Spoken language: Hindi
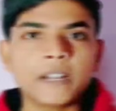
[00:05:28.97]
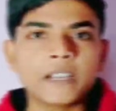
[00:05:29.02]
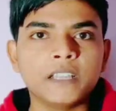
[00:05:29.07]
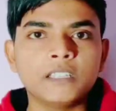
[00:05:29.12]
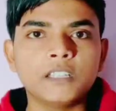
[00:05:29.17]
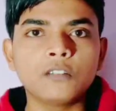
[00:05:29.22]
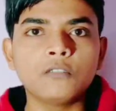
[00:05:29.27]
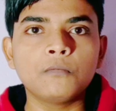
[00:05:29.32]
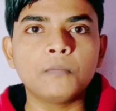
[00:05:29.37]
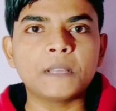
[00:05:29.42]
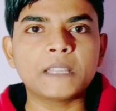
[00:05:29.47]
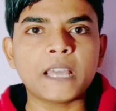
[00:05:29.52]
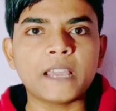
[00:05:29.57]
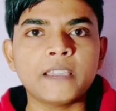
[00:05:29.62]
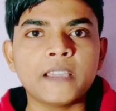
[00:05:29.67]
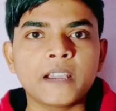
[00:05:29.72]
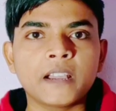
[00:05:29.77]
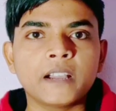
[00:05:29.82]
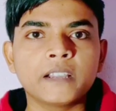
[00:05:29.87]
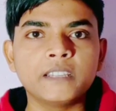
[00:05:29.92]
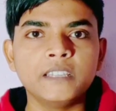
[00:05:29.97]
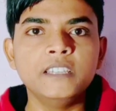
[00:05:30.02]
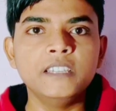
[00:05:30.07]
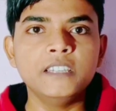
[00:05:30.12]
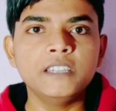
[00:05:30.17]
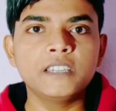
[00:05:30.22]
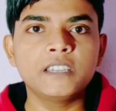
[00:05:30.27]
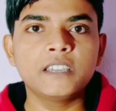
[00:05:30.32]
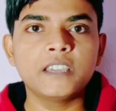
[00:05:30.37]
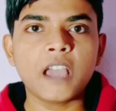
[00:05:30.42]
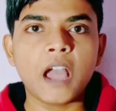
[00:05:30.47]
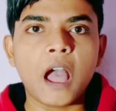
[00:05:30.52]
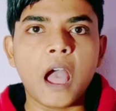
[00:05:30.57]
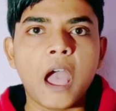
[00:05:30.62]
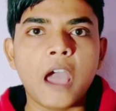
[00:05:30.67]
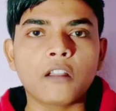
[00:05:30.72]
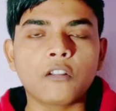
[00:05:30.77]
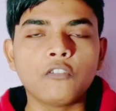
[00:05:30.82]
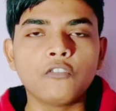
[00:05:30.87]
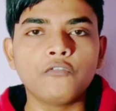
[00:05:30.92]
करके जरूर बताइएगा कि क्या
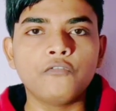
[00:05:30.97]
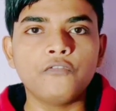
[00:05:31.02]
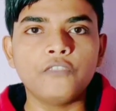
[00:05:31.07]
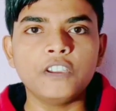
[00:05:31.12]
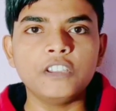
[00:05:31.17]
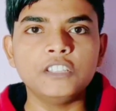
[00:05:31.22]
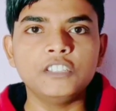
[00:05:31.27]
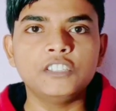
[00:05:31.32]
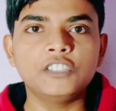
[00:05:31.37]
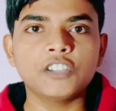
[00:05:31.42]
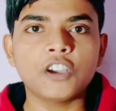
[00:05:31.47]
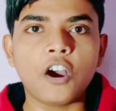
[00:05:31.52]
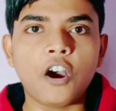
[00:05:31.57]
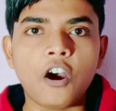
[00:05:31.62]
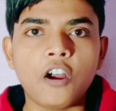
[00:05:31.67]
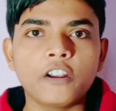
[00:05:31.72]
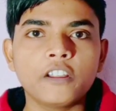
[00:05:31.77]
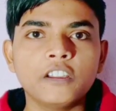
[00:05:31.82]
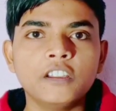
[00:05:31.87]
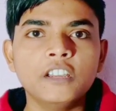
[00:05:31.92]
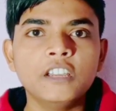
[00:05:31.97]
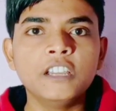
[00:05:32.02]
एरोन फिंच और